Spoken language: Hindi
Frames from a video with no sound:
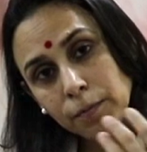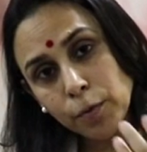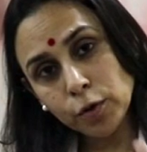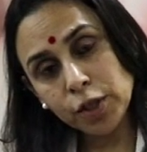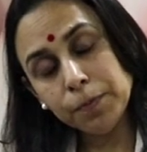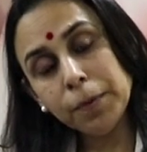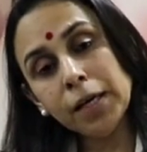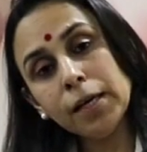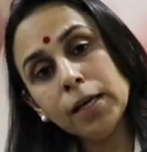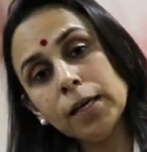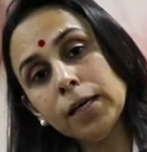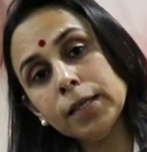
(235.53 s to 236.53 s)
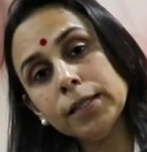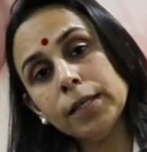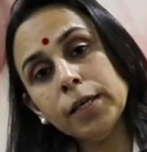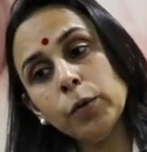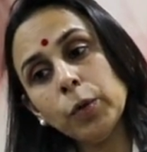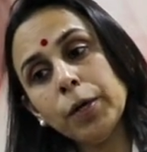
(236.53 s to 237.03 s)
बुक्स में अलग अलग
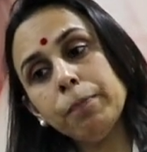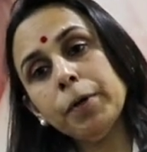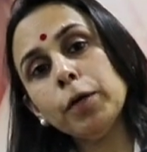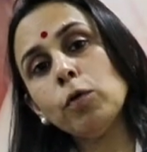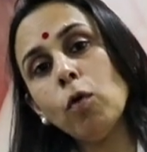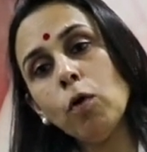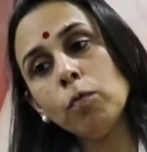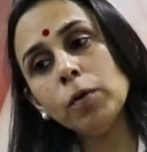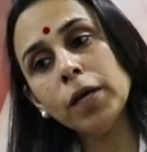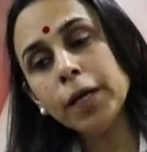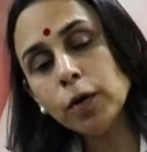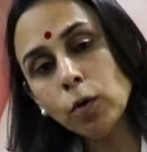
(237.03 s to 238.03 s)
दिए हुए हैं पर नॉर्मली